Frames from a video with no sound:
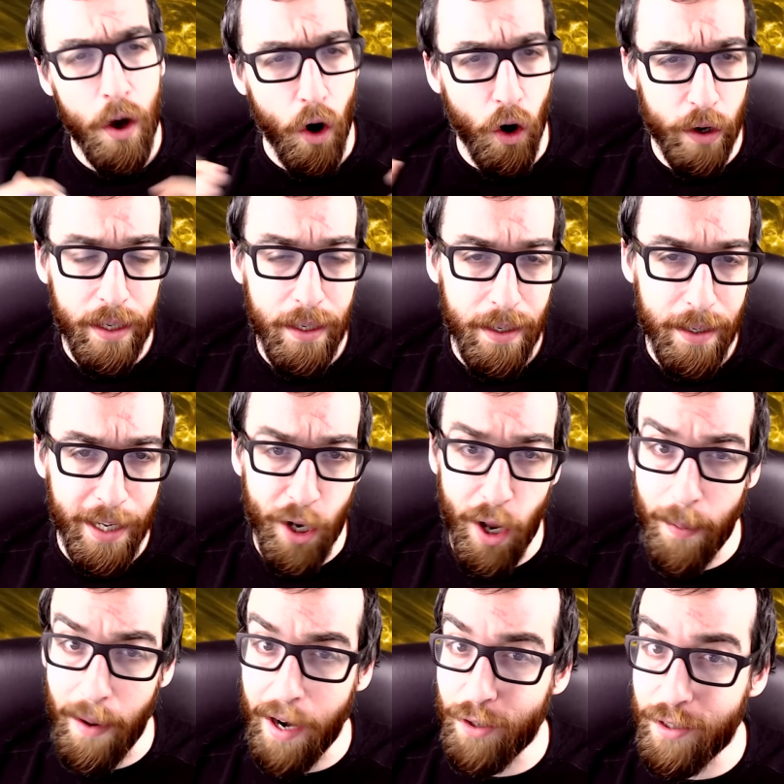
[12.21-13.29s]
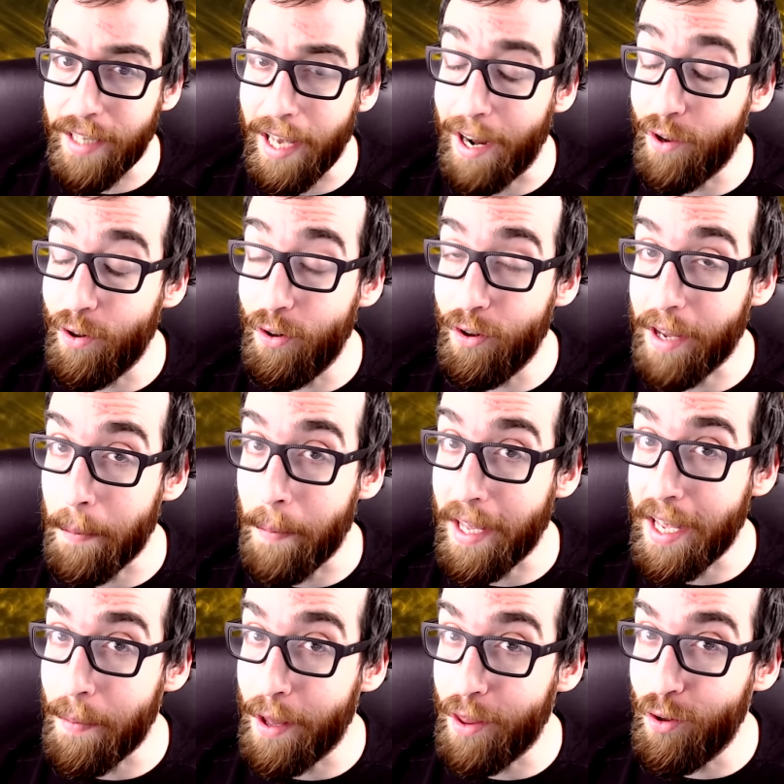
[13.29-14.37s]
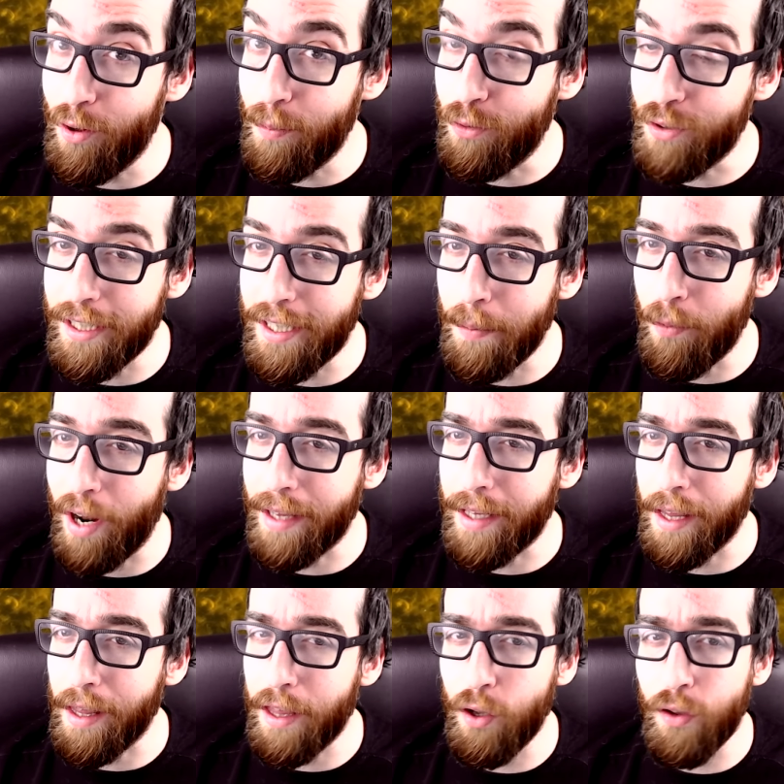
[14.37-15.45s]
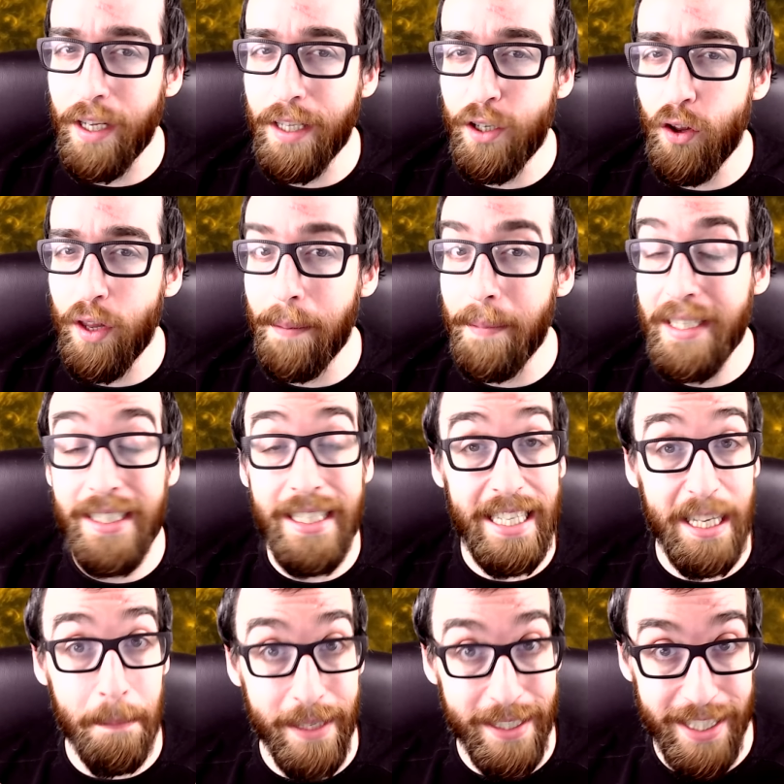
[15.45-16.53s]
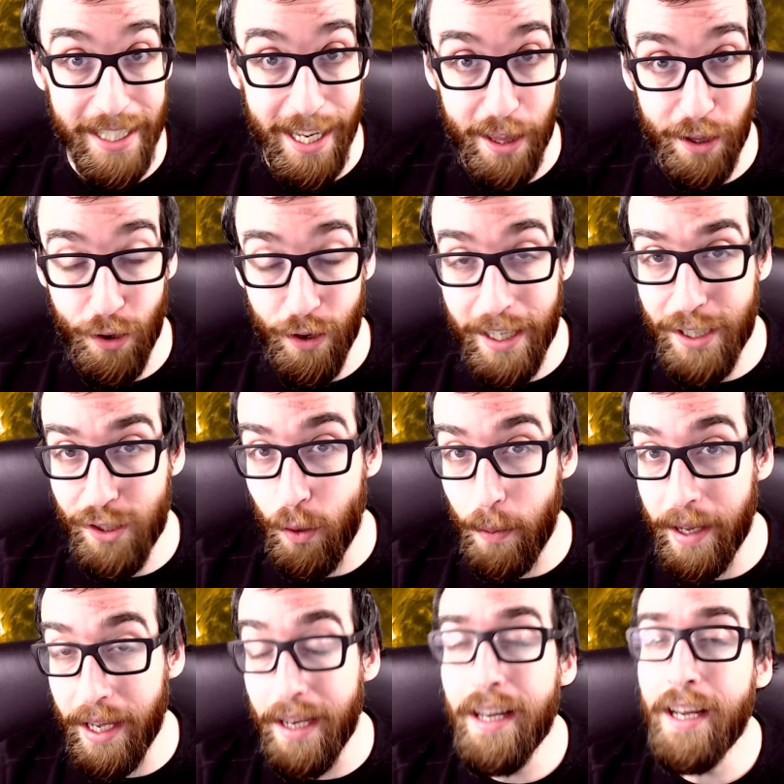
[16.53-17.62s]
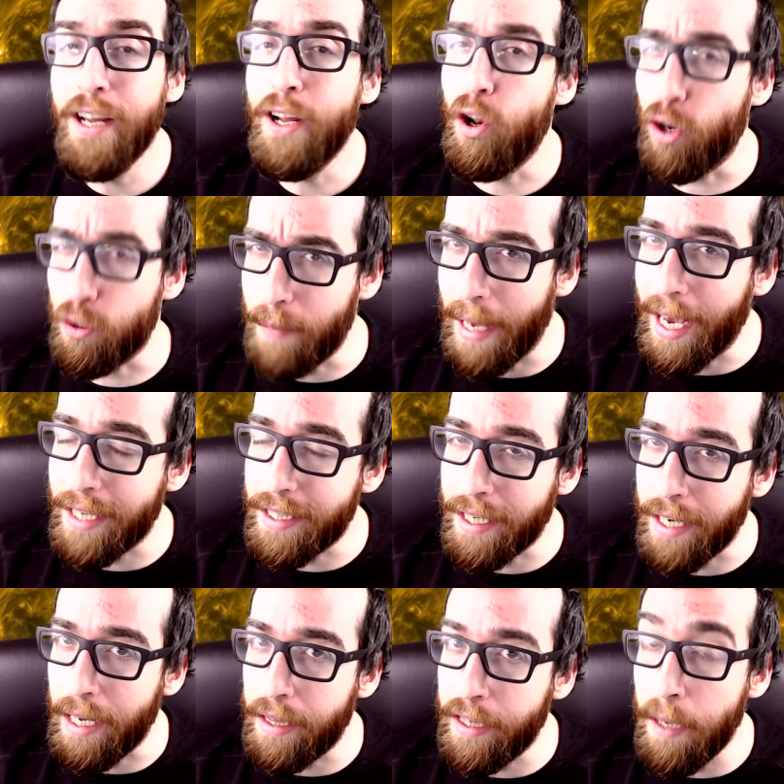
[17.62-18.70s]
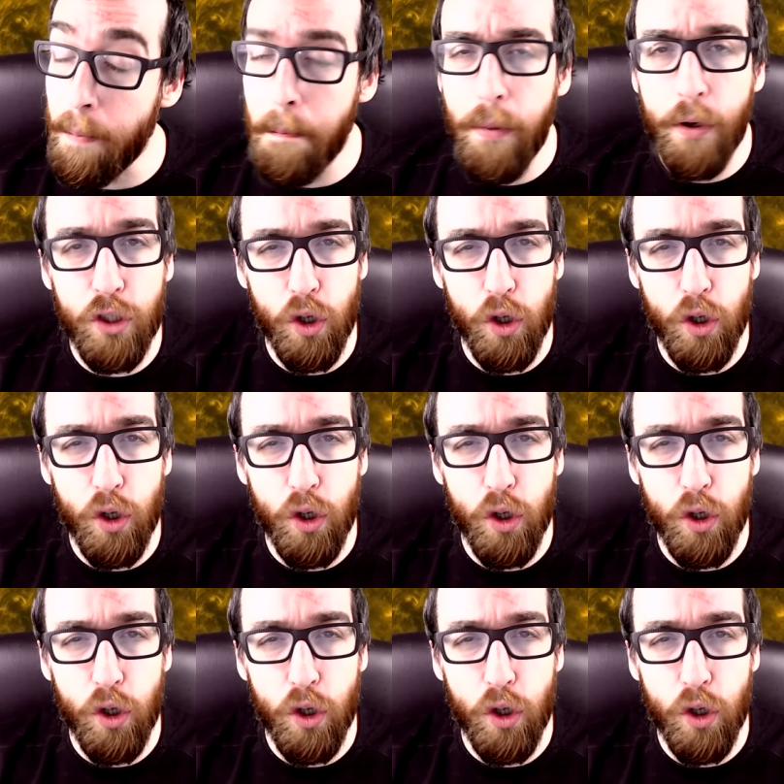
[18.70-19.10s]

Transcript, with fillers: Hoy quiero hablaros de algo que me ha llamado muchísimo la atención dentro de mis investigaciones sobre los viajes en el tiempo,